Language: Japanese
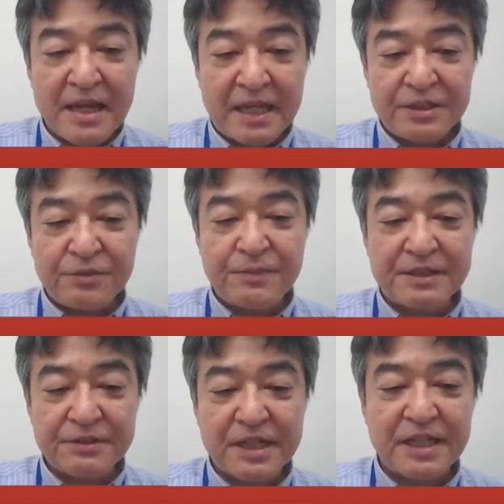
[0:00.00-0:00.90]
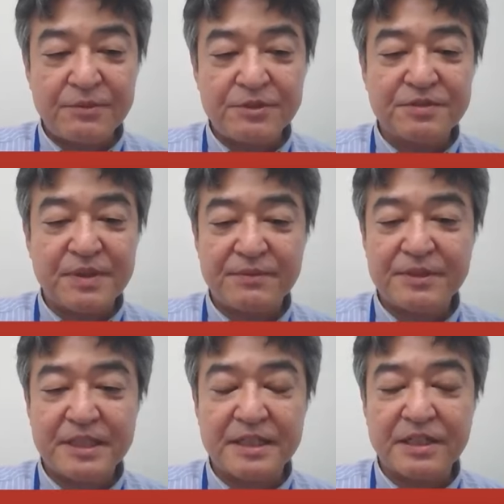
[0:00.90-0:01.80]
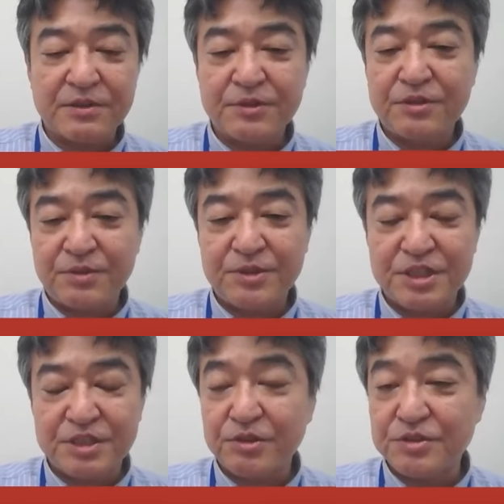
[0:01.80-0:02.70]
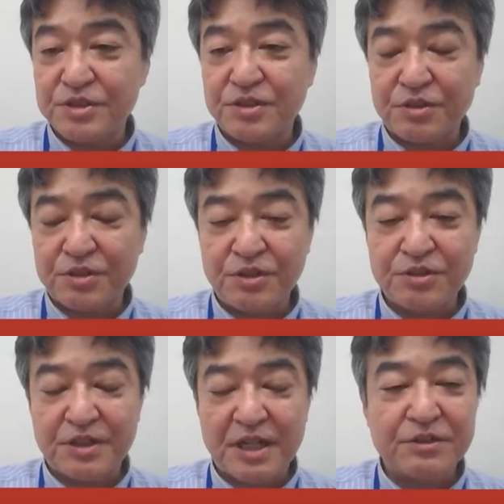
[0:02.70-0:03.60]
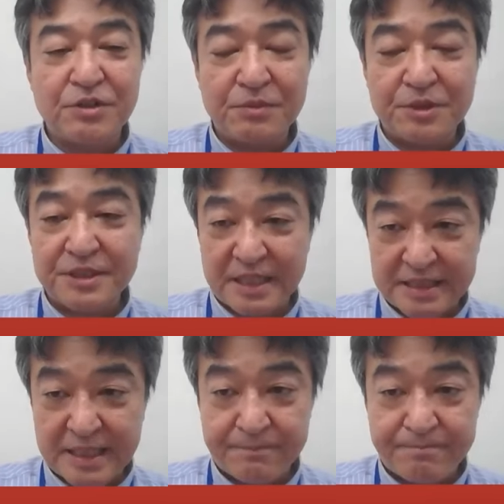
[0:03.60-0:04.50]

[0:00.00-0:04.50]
はい、4番の痙攣も含まれませんけれども、これも新骨水の時の除外項目でした。